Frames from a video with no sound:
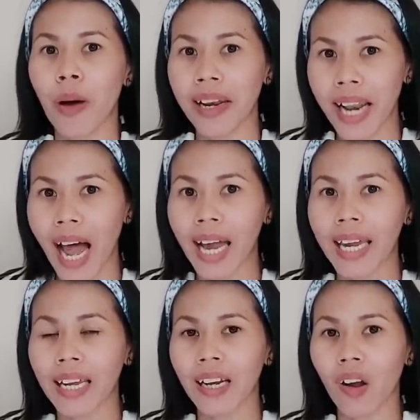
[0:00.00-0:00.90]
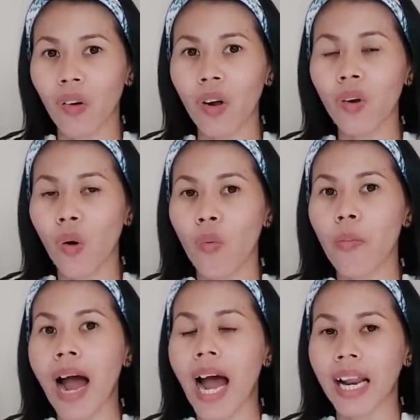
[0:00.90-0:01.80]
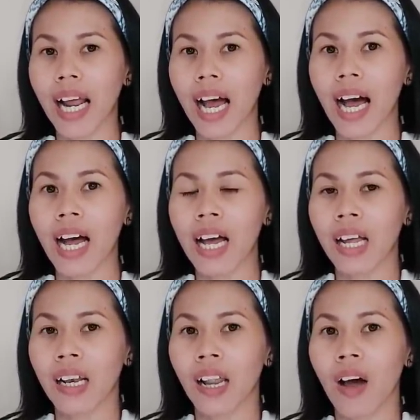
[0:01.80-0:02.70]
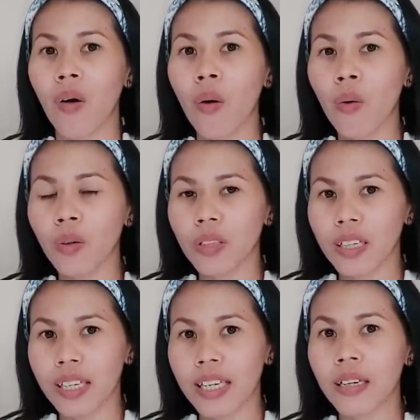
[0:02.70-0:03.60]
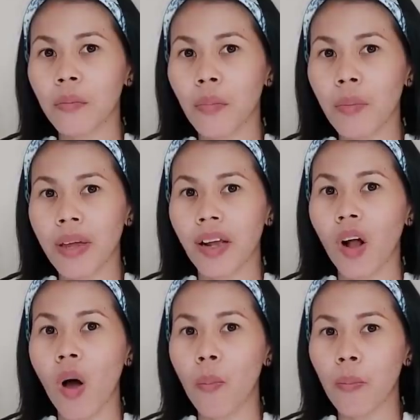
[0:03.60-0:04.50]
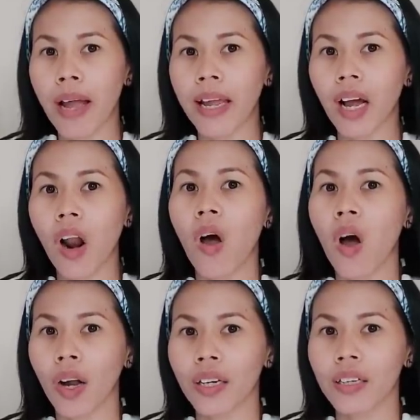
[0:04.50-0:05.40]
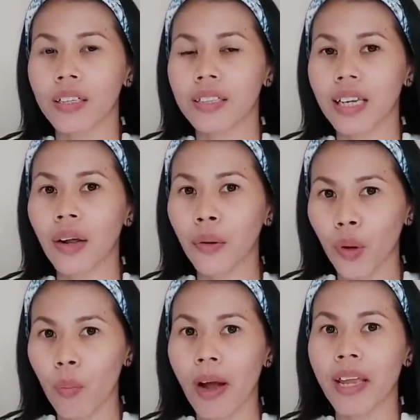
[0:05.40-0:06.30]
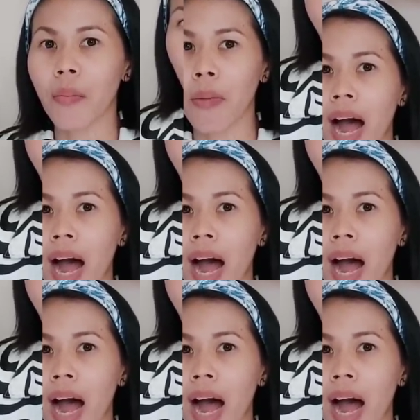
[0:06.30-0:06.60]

บันไดแล้วก็ลงมานะคะ แล้วทีนี้แม่เมย์ก็ไปคลอดที่โรงพยา